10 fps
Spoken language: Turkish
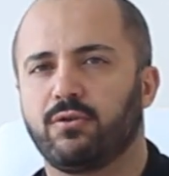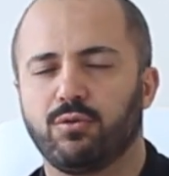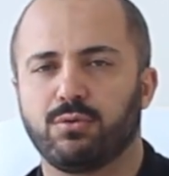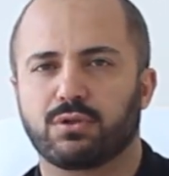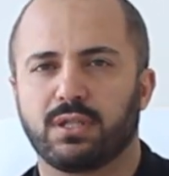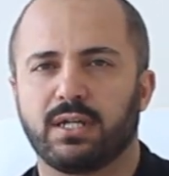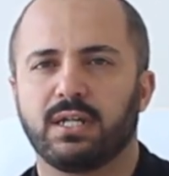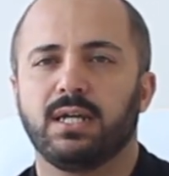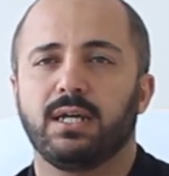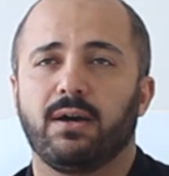robotlar
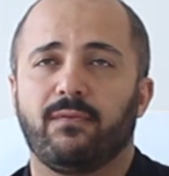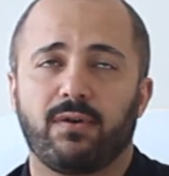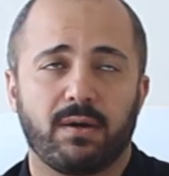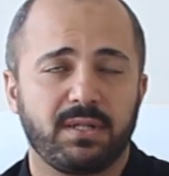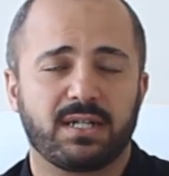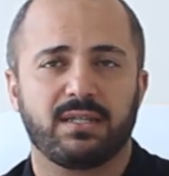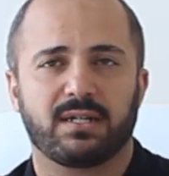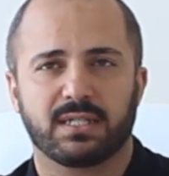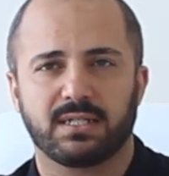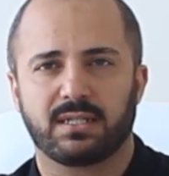
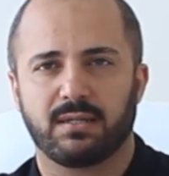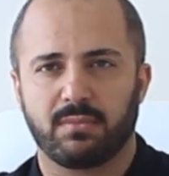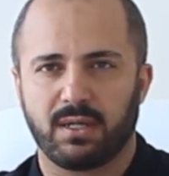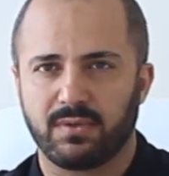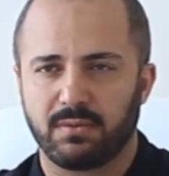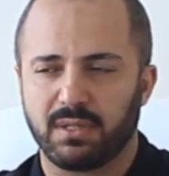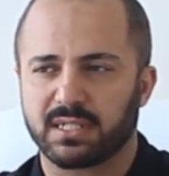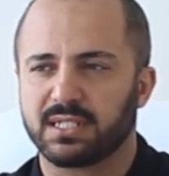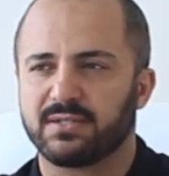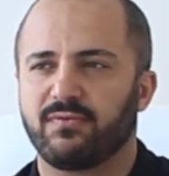fabrikalarda zaten BMW'nin
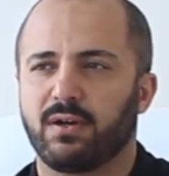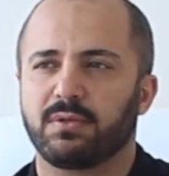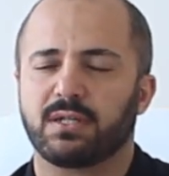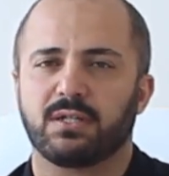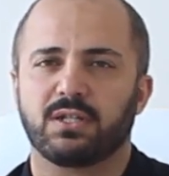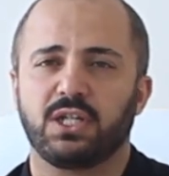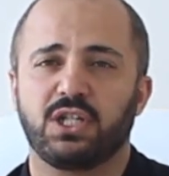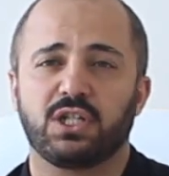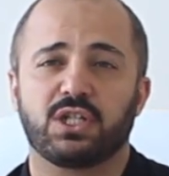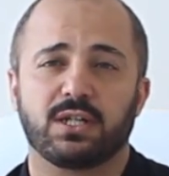Mercedes'in fabrikalarında
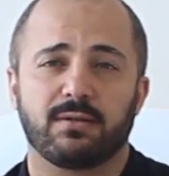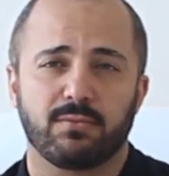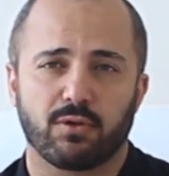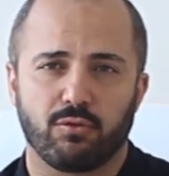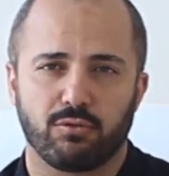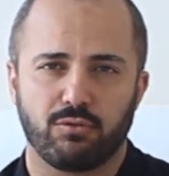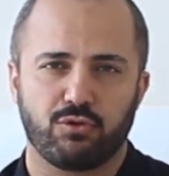işçi çıkarımları oldu.